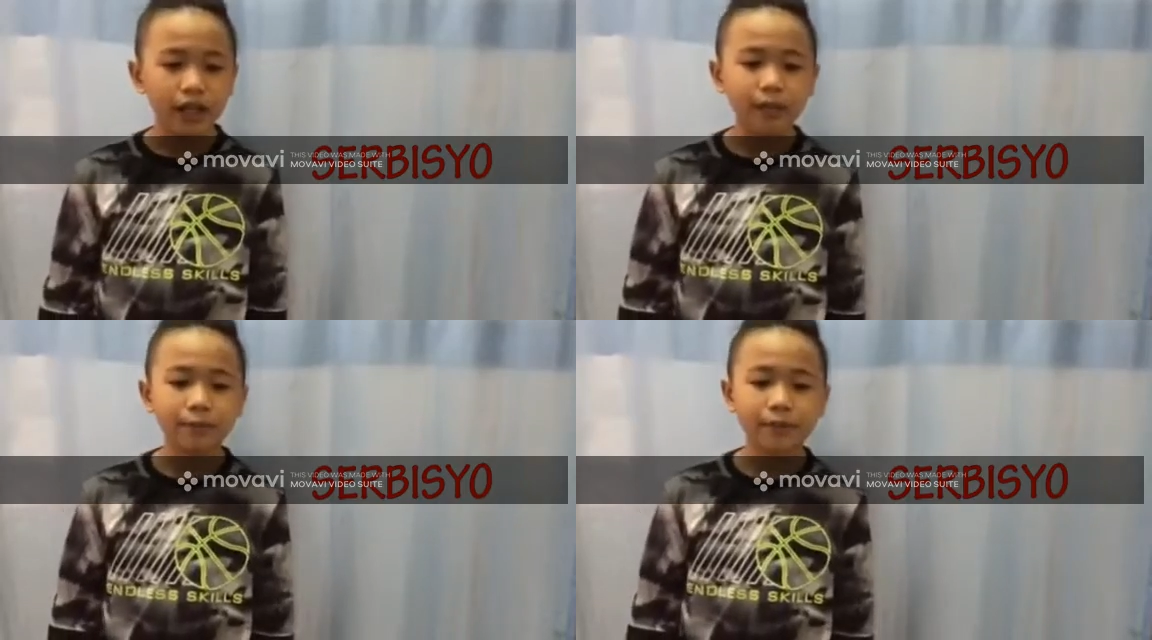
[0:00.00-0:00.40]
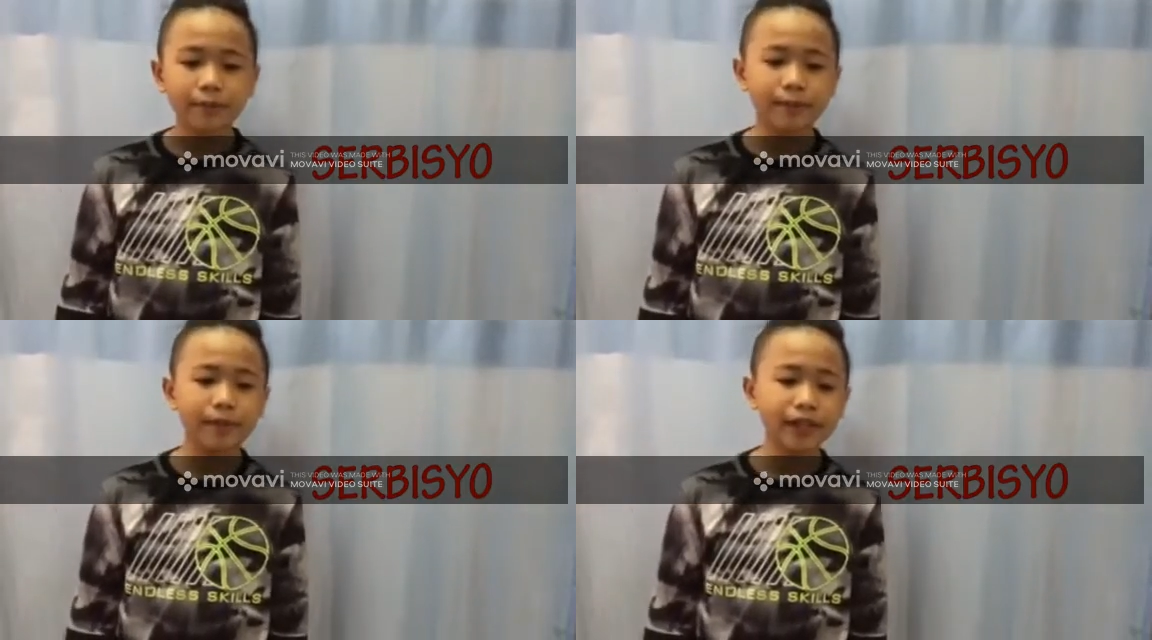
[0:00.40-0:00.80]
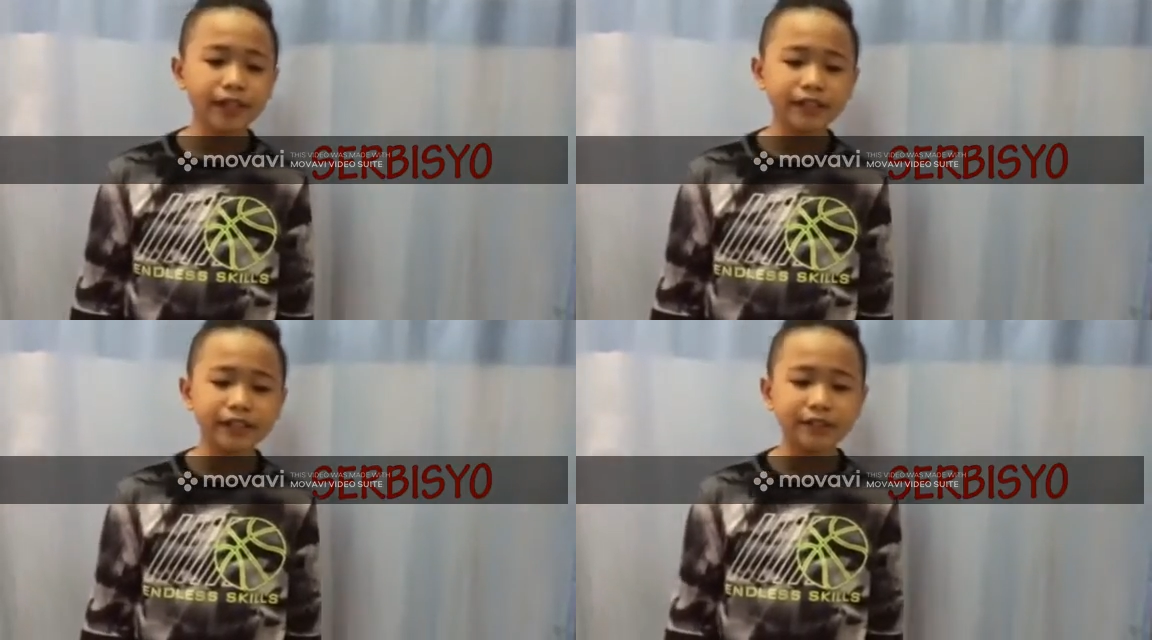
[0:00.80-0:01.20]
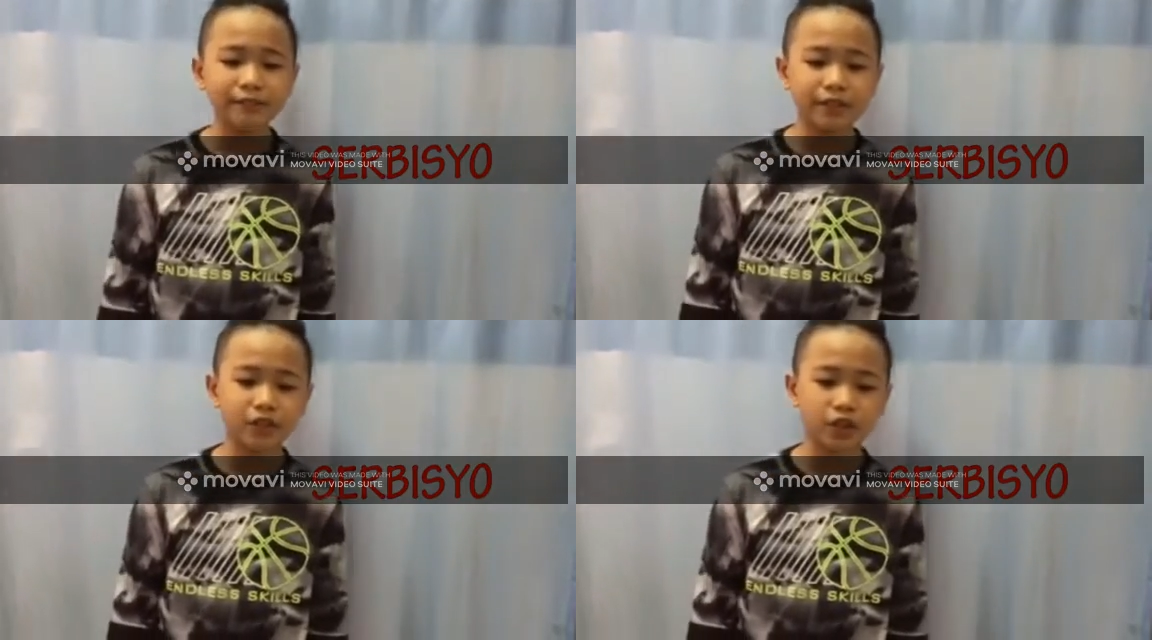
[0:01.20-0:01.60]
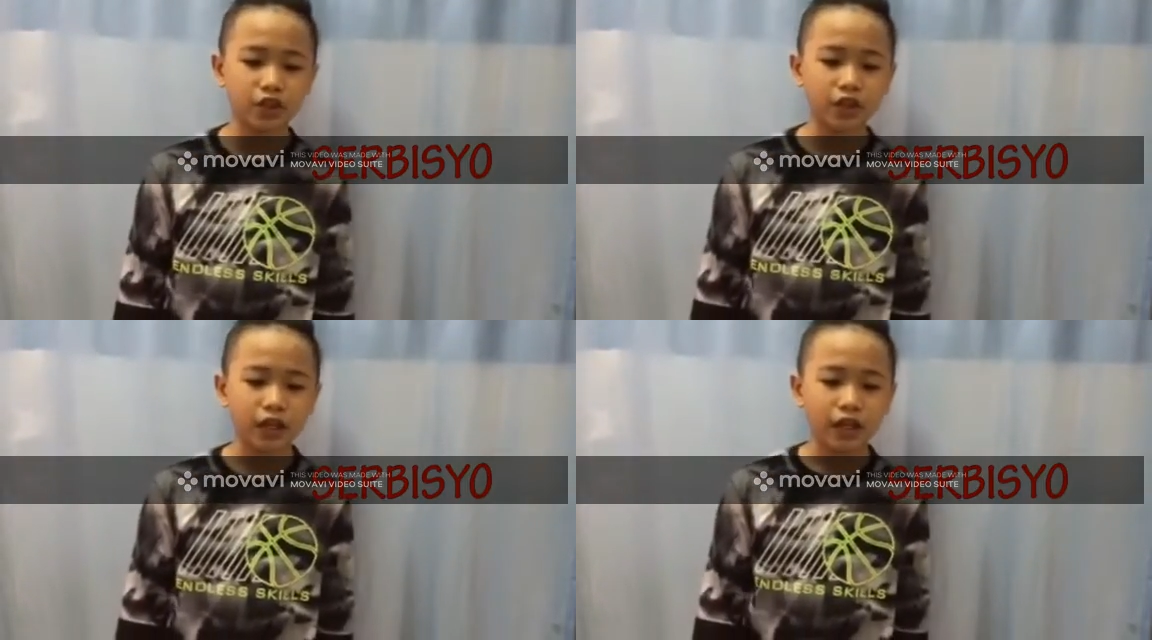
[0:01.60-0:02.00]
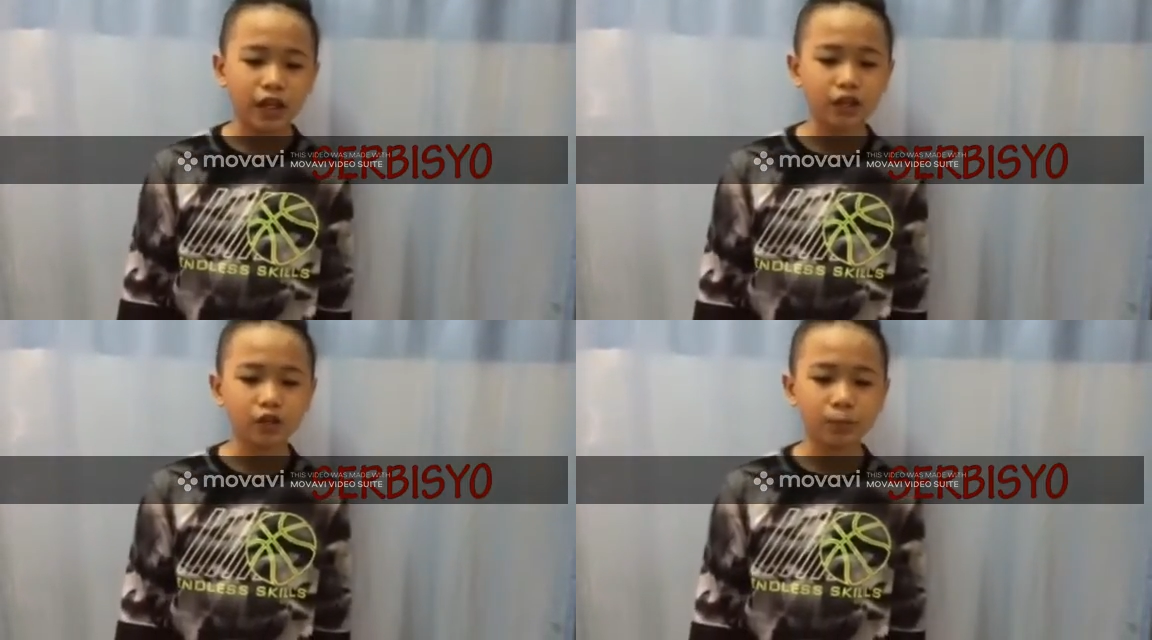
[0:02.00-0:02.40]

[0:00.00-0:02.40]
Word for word: Ang pagbibigay ng serbisyo ang